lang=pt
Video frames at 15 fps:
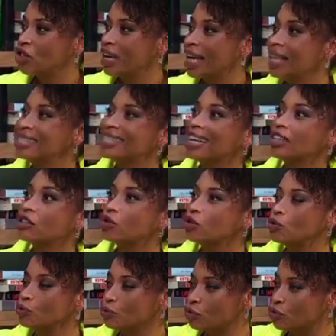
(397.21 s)
esse
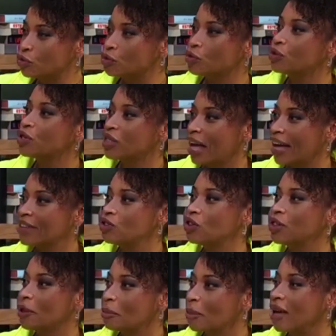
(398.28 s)
assunto no set
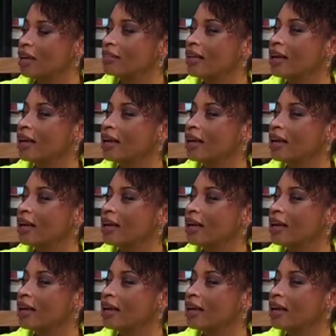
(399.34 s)
também,